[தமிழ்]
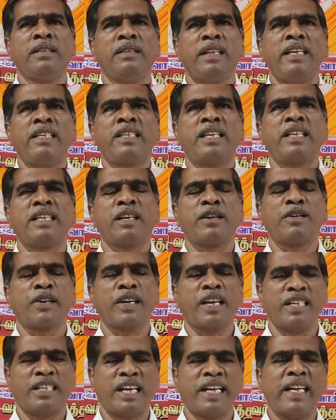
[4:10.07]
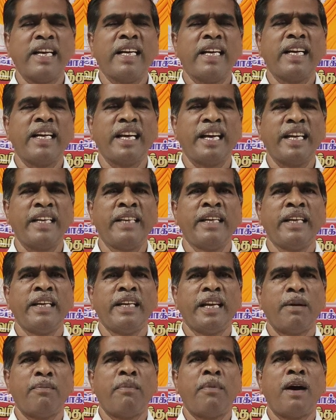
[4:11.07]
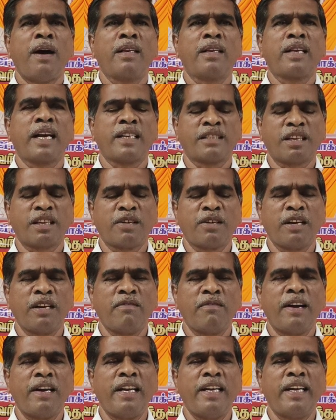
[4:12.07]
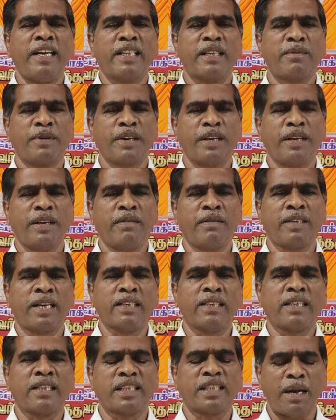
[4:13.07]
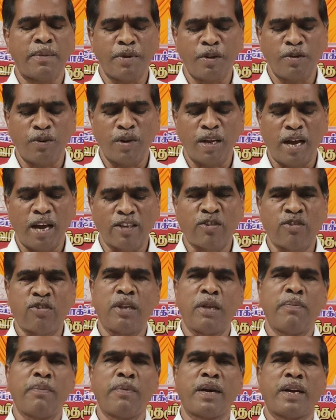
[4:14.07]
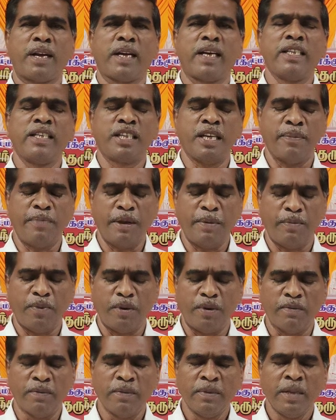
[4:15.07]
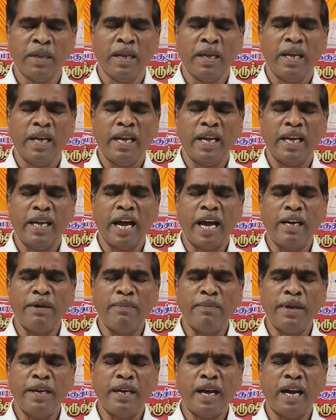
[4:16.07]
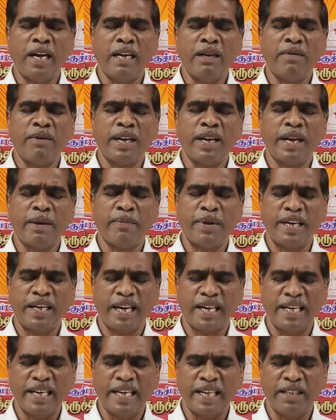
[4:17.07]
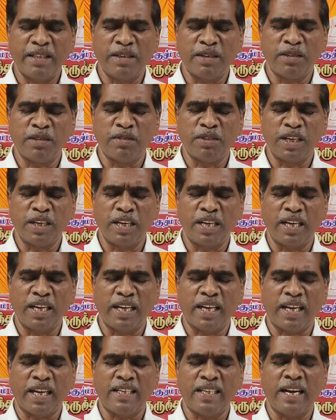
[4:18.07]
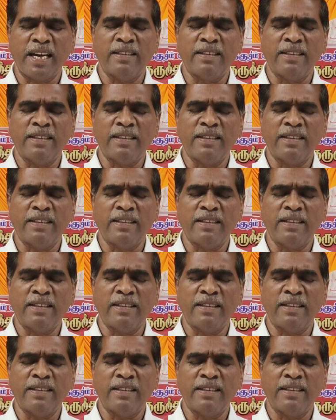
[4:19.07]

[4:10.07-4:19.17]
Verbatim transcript: தேசத்திற்குரிய ஜனங்களை நம்மால் கர்த்தர்களை வழிநடத்த முடியும் கர்த்தத்தாமே உங்களை ஆசிரியப்பாராக ஜெபிப்போம் எங்கள் அன்பின் ஆண்டவரையும் என் அண்டிலத்தோடு துதிக்கிற ராஜா